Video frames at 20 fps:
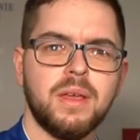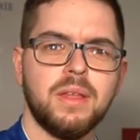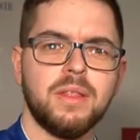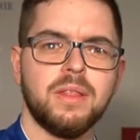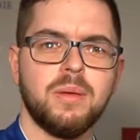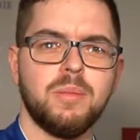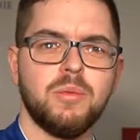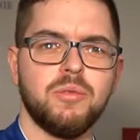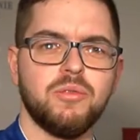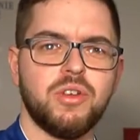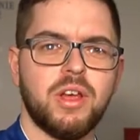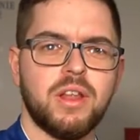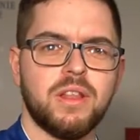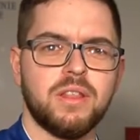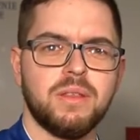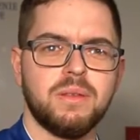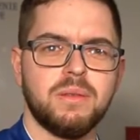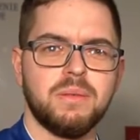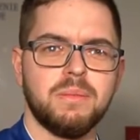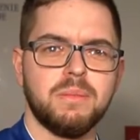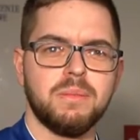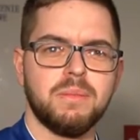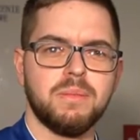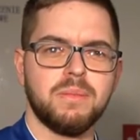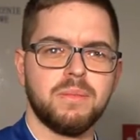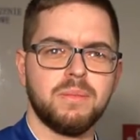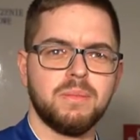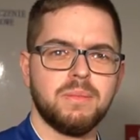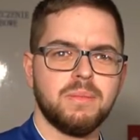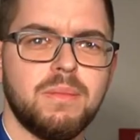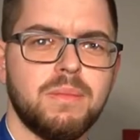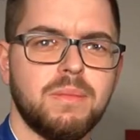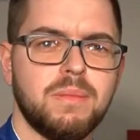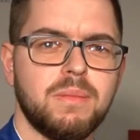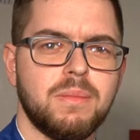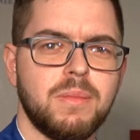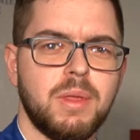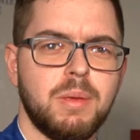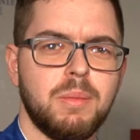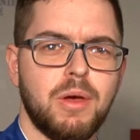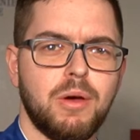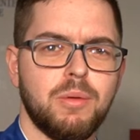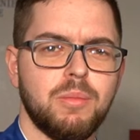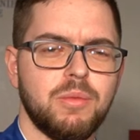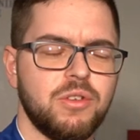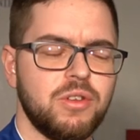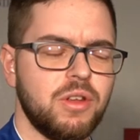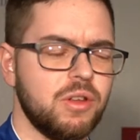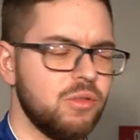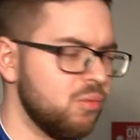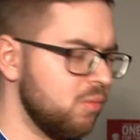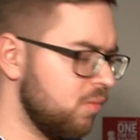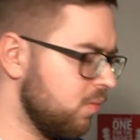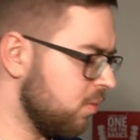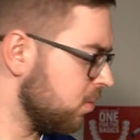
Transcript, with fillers: To był żart. Nie miało być żartu.